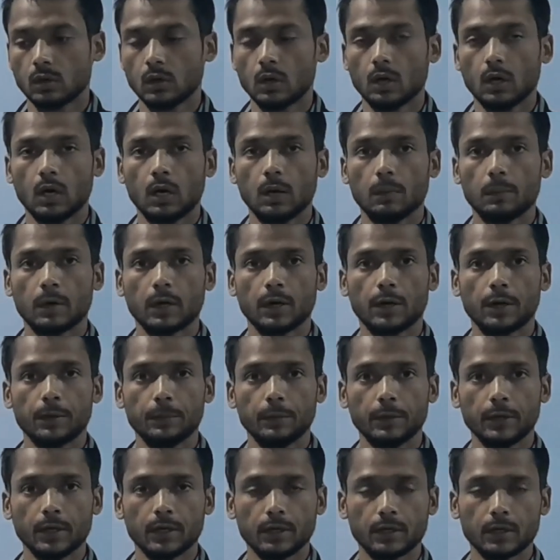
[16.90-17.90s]
आपका
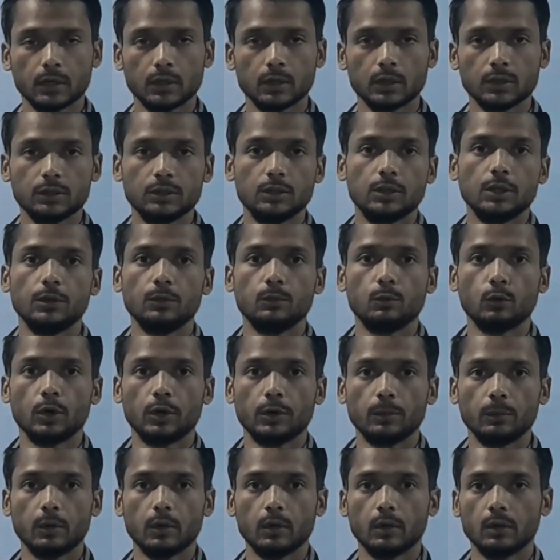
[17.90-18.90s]
नेविगेटर द स्टडी पॉइंट
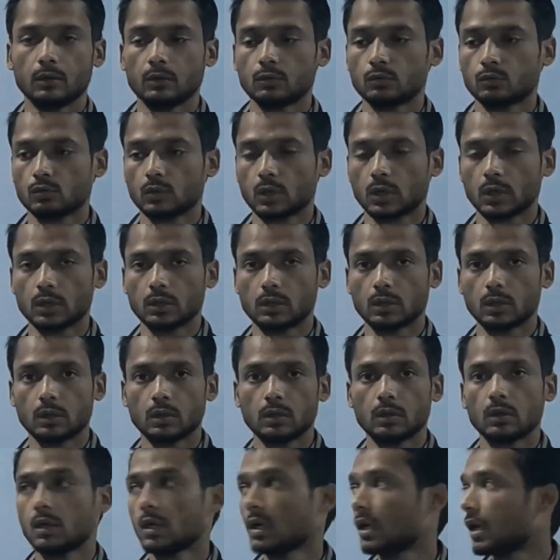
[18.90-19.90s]
में स्वागत है
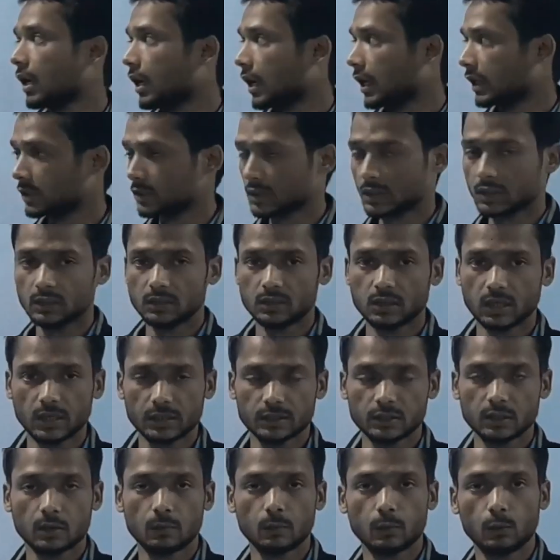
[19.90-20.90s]
आज के इस
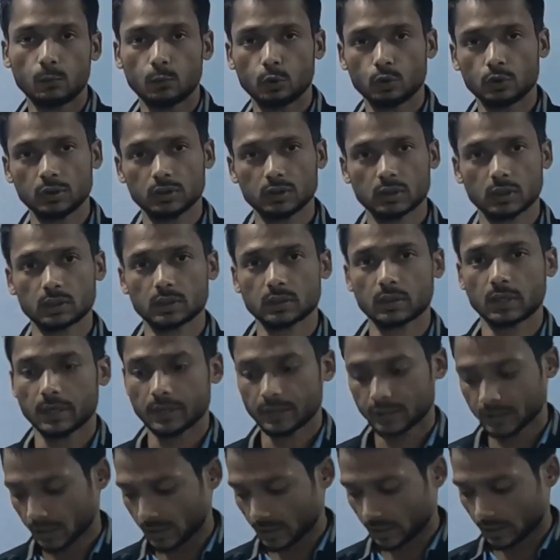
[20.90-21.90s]
लेक्चर में हम लोग डिस्कस करने
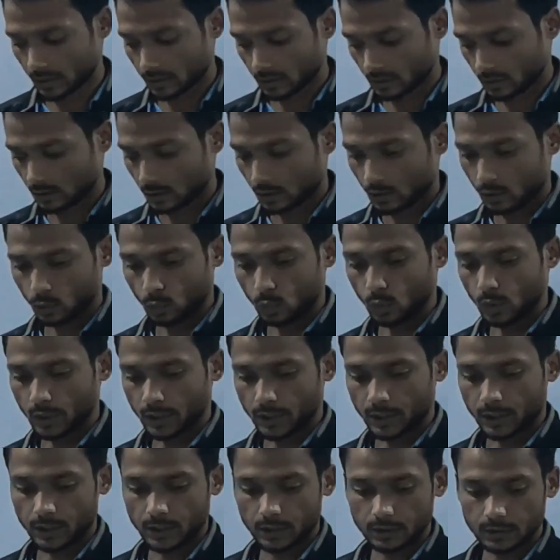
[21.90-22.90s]
जा रहे हैं वर्क
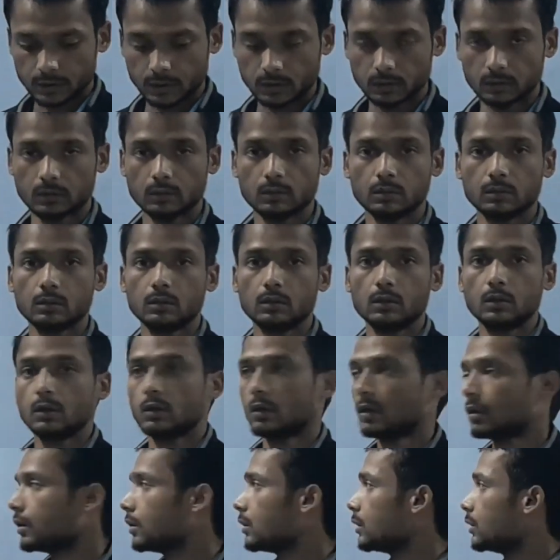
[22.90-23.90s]
एनर्जी
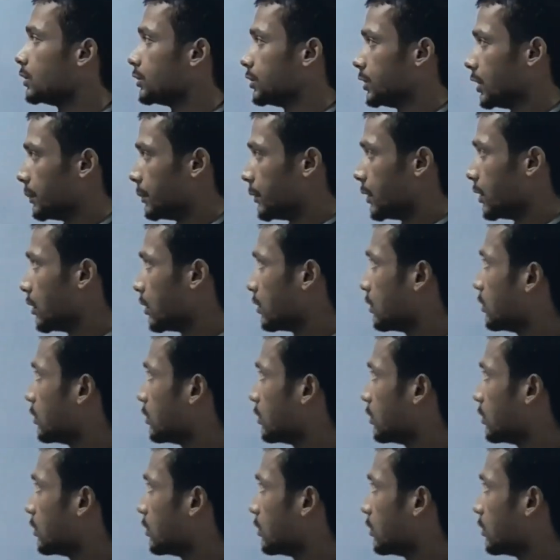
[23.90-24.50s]
चैप्टर